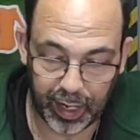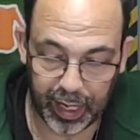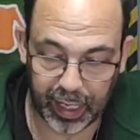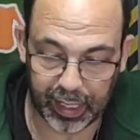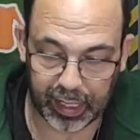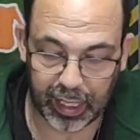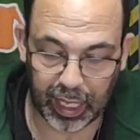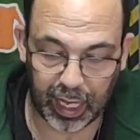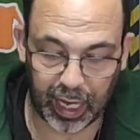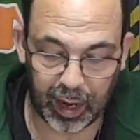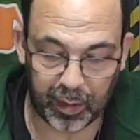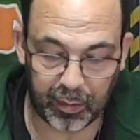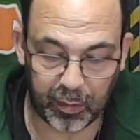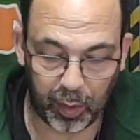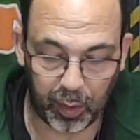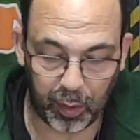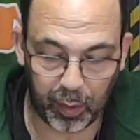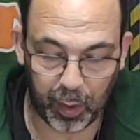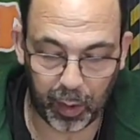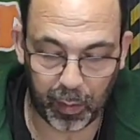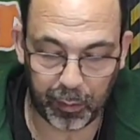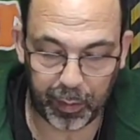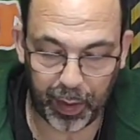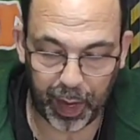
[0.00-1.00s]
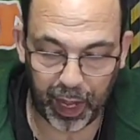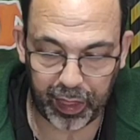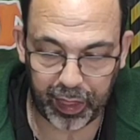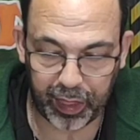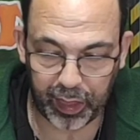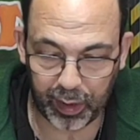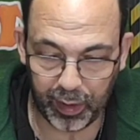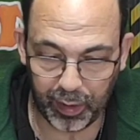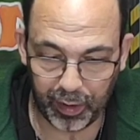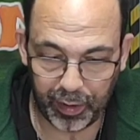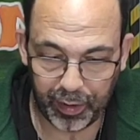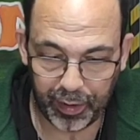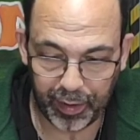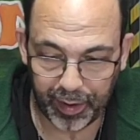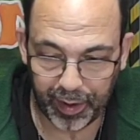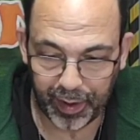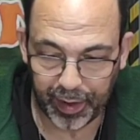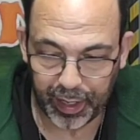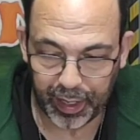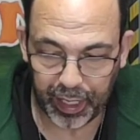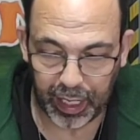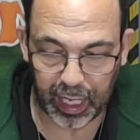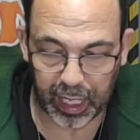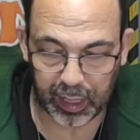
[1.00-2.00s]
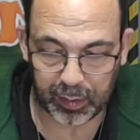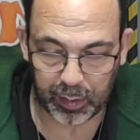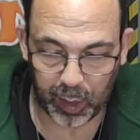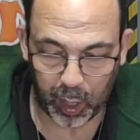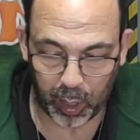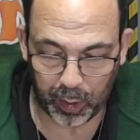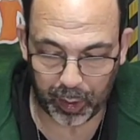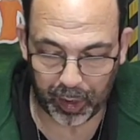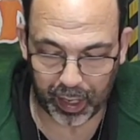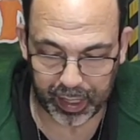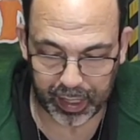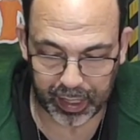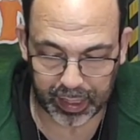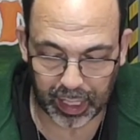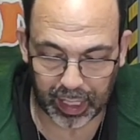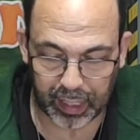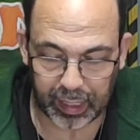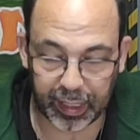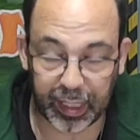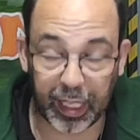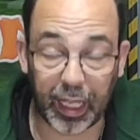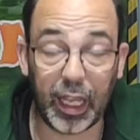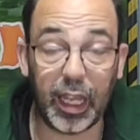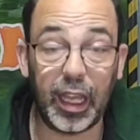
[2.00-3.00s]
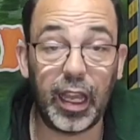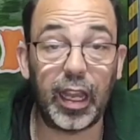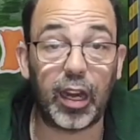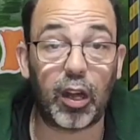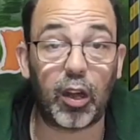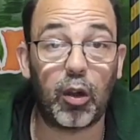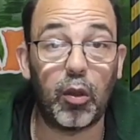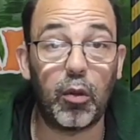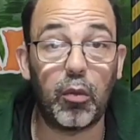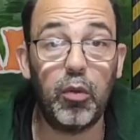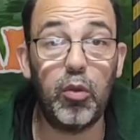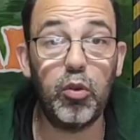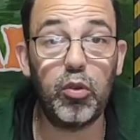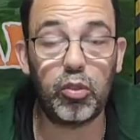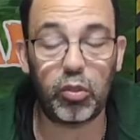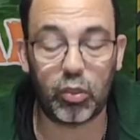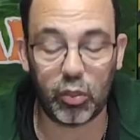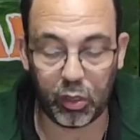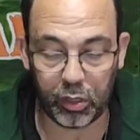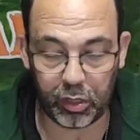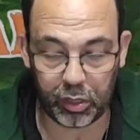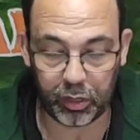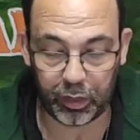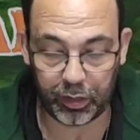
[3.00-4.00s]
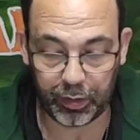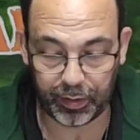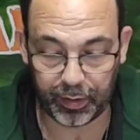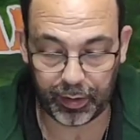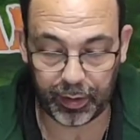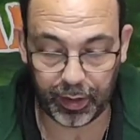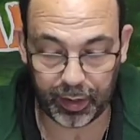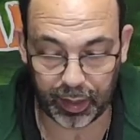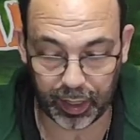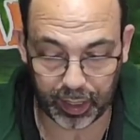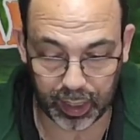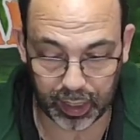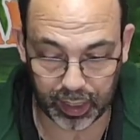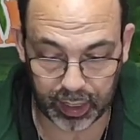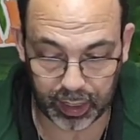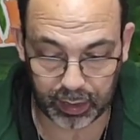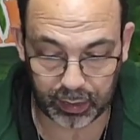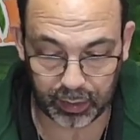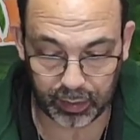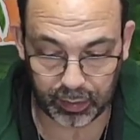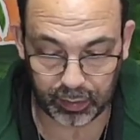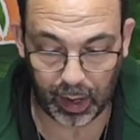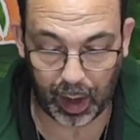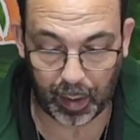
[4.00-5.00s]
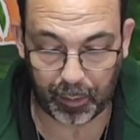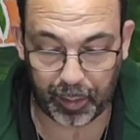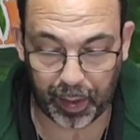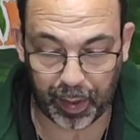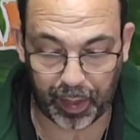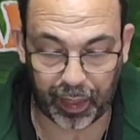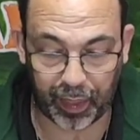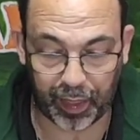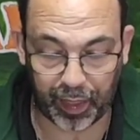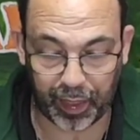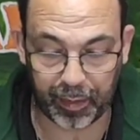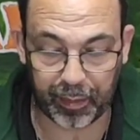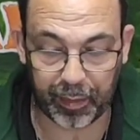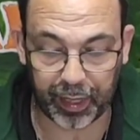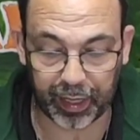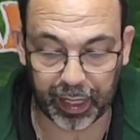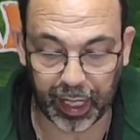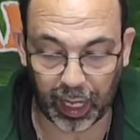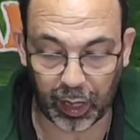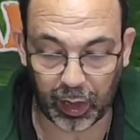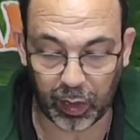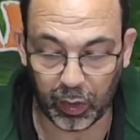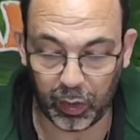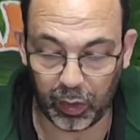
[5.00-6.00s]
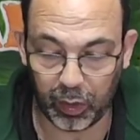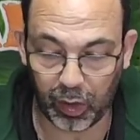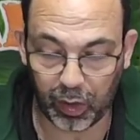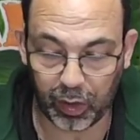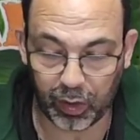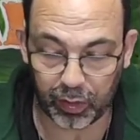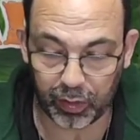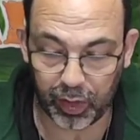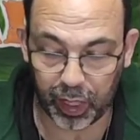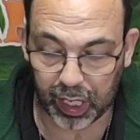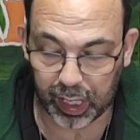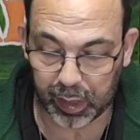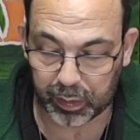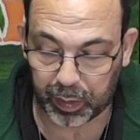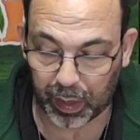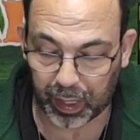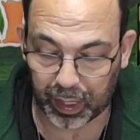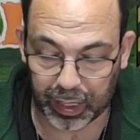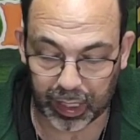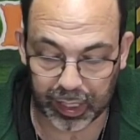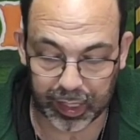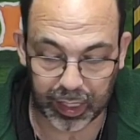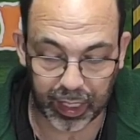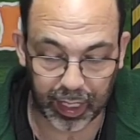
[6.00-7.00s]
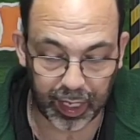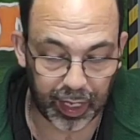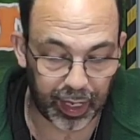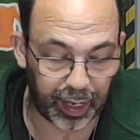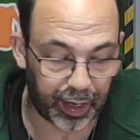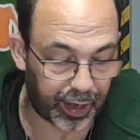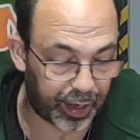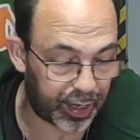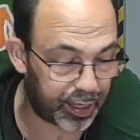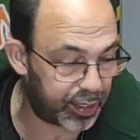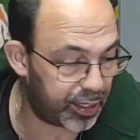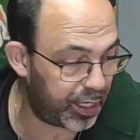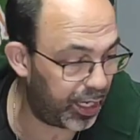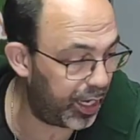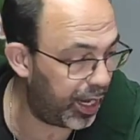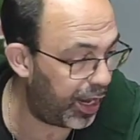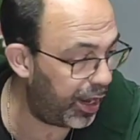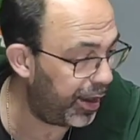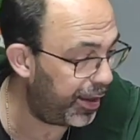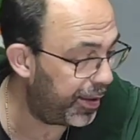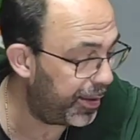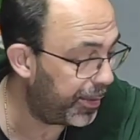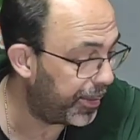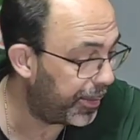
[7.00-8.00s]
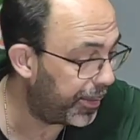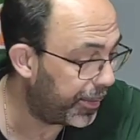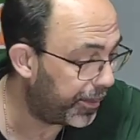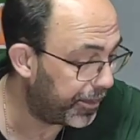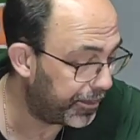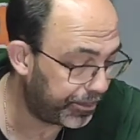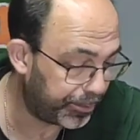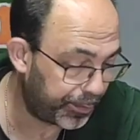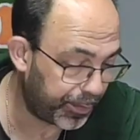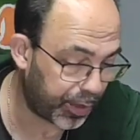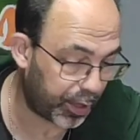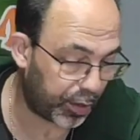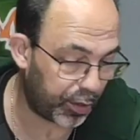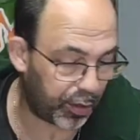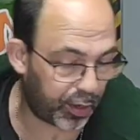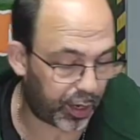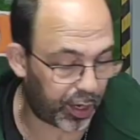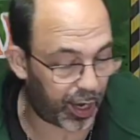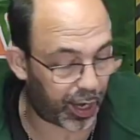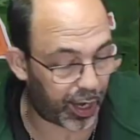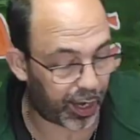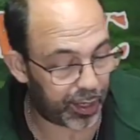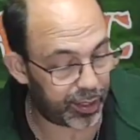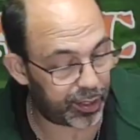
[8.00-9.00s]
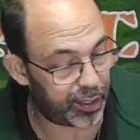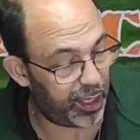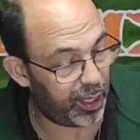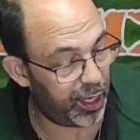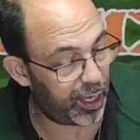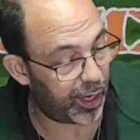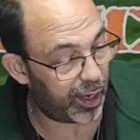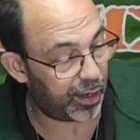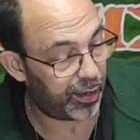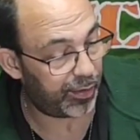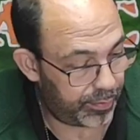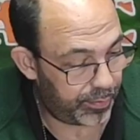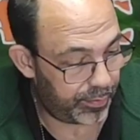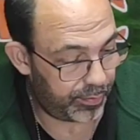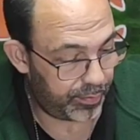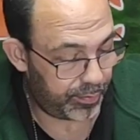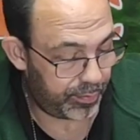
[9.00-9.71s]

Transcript: Están a muy buen precio. Les veo bastante robustos es una pieza de metal duro con unas patas de resina. Creo que era resina.